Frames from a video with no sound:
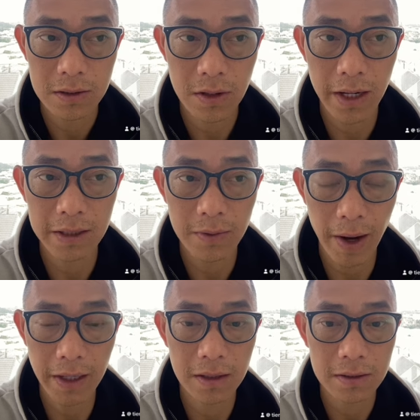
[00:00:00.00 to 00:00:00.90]
Rang thứ
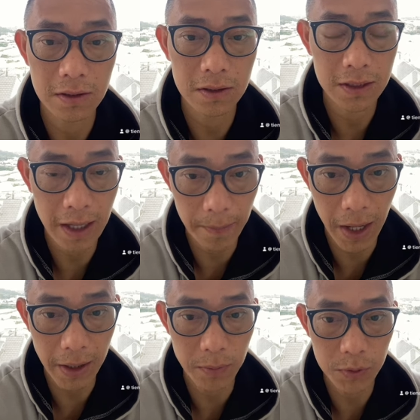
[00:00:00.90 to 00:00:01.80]
bảy thì nó sẽ chậm
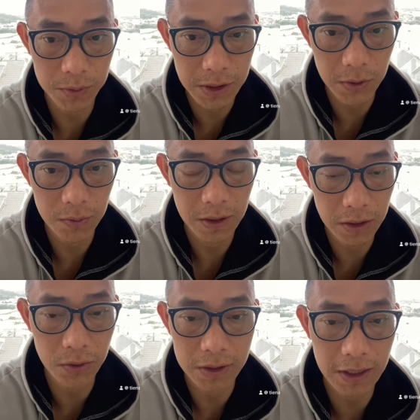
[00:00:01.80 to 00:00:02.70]
lại một chút xíu, thị
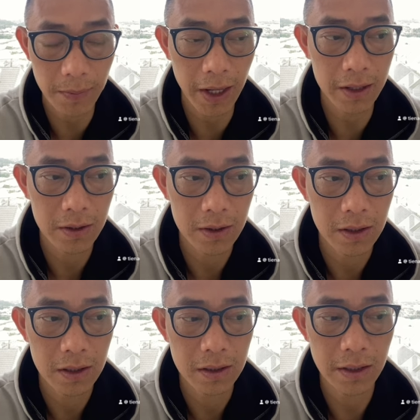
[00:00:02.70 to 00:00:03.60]
trường sẽ chậm lại.
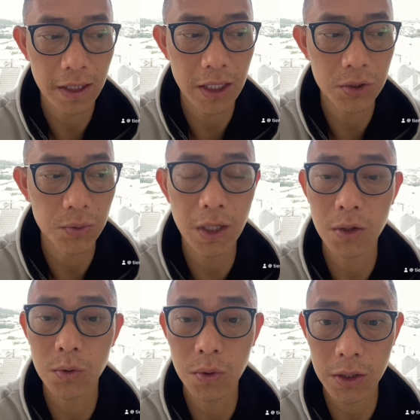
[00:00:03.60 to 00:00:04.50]
Nhưng ngày chủ nhật,
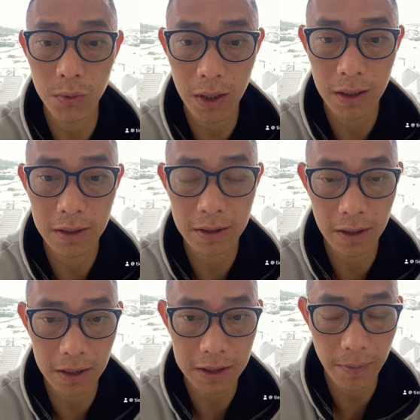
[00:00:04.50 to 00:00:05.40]
cuối ngày chủ nhật thì
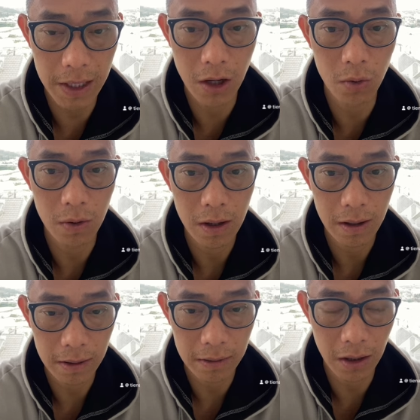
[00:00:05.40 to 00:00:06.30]
nó sẽ bắt đầu
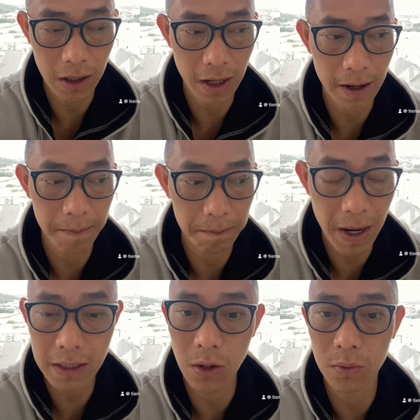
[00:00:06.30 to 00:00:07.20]
gọi là
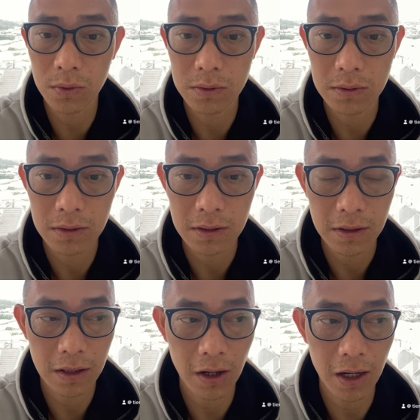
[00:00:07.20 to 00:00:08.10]
bắt đầu
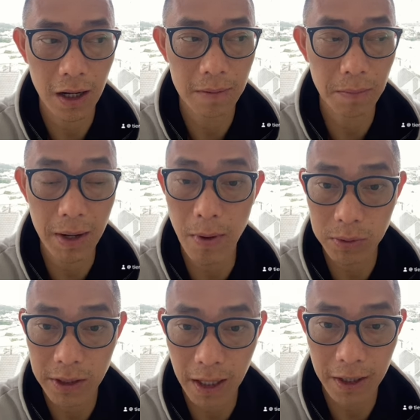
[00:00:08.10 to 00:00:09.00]
gọi là bay
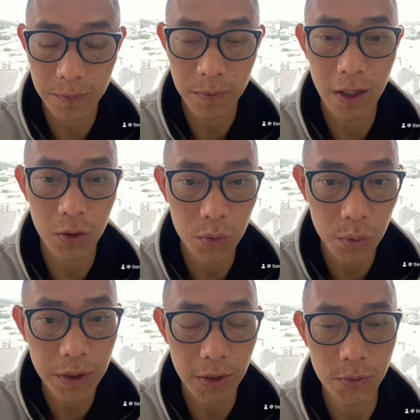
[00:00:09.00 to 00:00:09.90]
bổng trở lại ngày
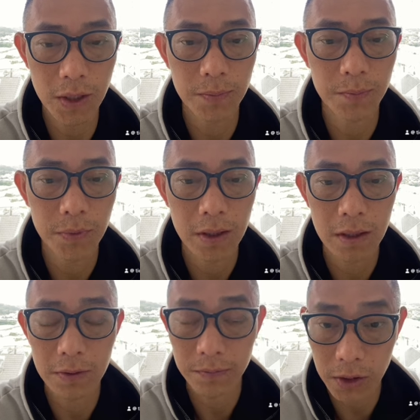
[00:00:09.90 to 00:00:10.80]
cuối ngày chủ nhật.
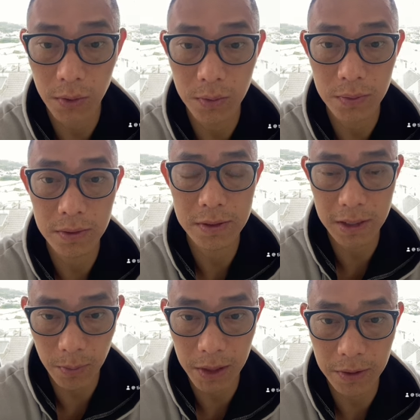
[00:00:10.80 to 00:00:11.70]
Vậy thôi, xin
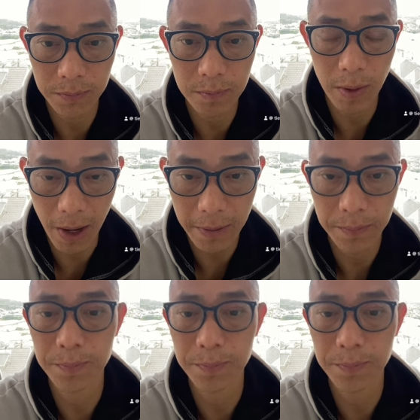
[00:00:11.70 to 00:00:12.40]
chào mọi người, bye bye.